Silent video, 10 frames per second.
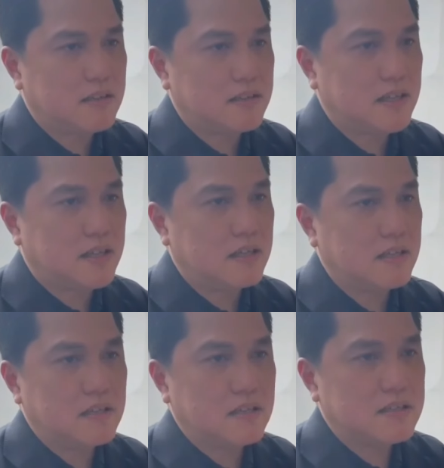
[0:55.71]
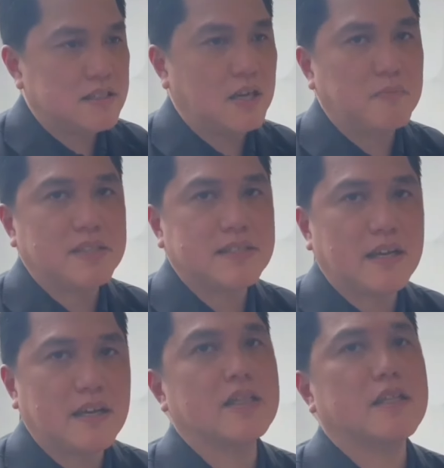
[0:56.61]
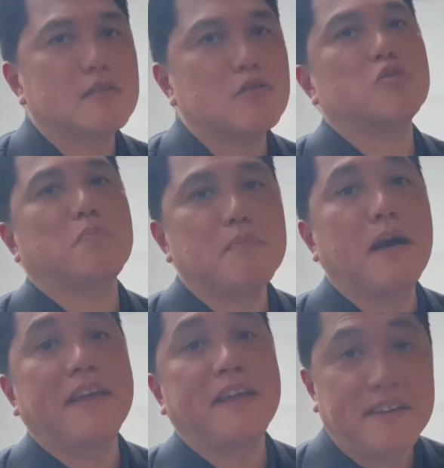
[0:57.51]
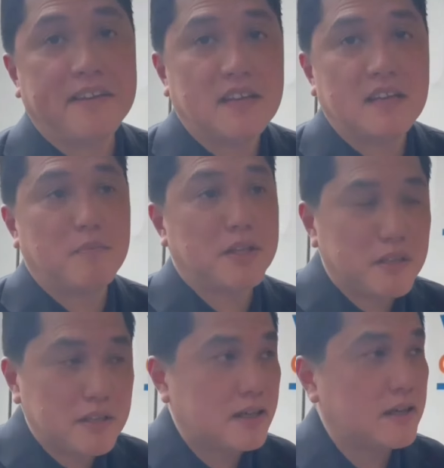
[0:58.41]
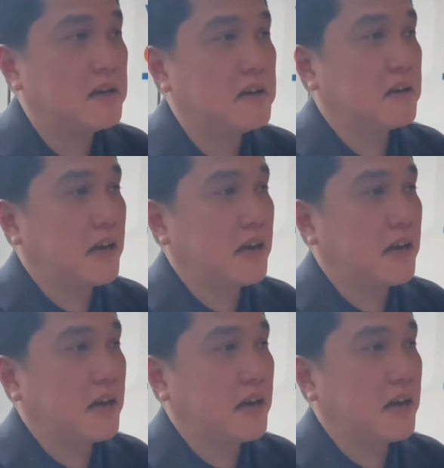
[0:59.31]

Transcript: kita jangan percaya kita terus perbaikin. Hmm. Yang penting kita